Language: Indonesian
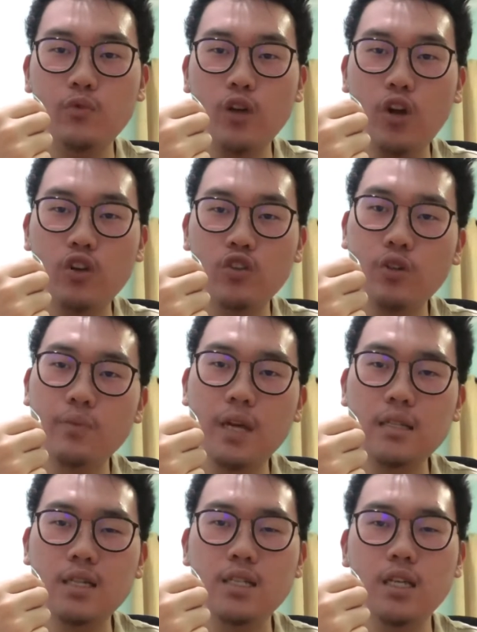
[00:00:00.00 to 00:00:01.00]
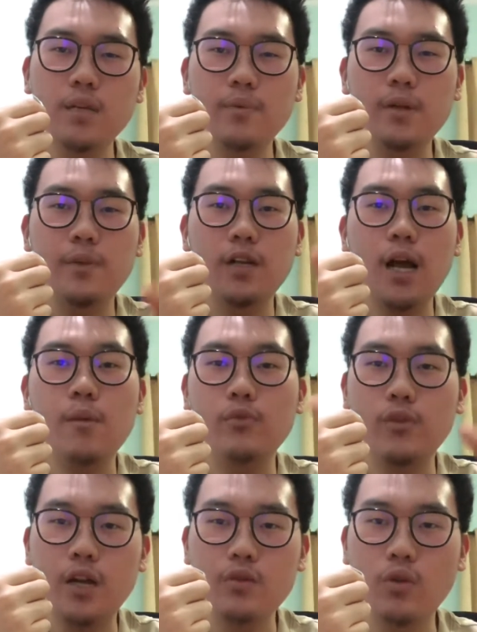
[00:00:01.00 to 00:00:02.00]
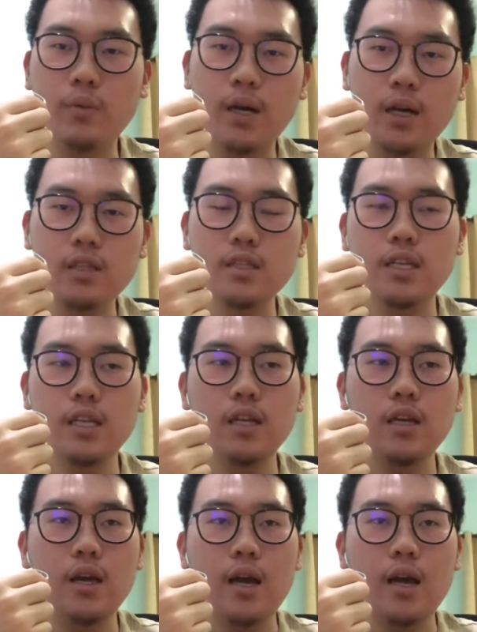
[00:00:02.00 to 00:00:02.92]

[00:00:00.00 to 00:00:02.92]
kok nonton biasa jadi bener-bener amburadul banget jadi